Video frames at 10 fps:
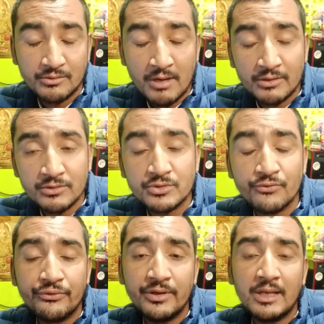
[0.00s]
तो यार दोस्तों
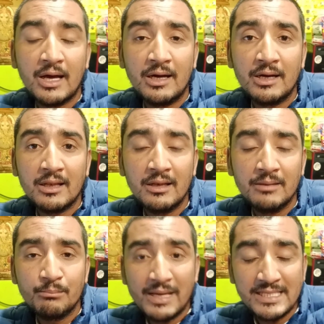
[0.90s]
फिलहाल
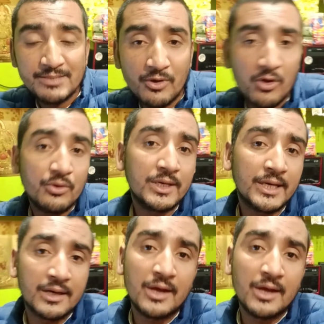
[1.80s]
मैं इस ब्लॉग को कर हम्म।